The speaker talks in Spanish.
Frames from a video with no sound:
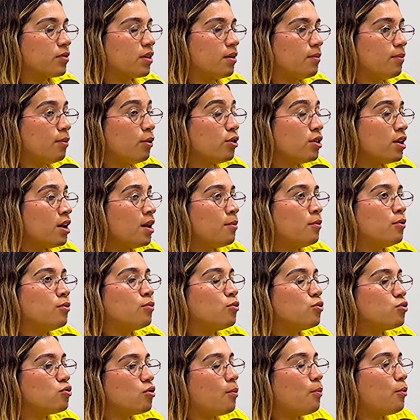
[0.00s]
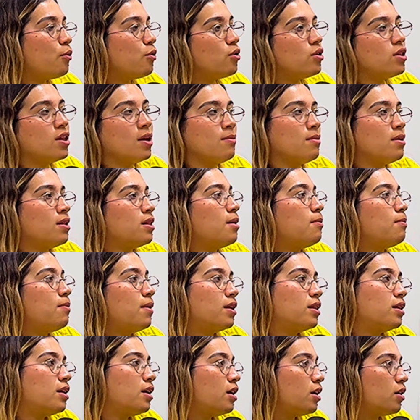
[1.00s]
pero tenemos mucho apoyo también de
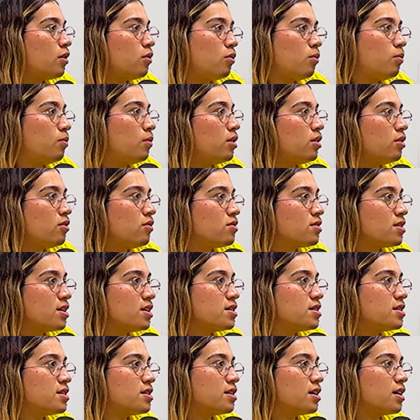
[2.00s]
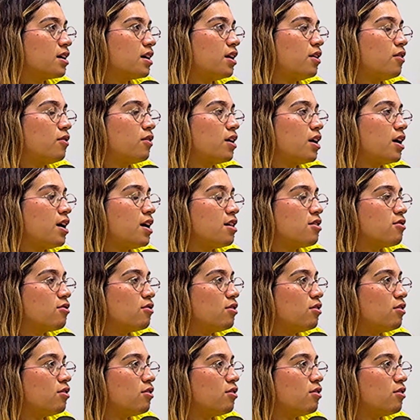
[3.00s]
parte del club. Entonces, creo que eso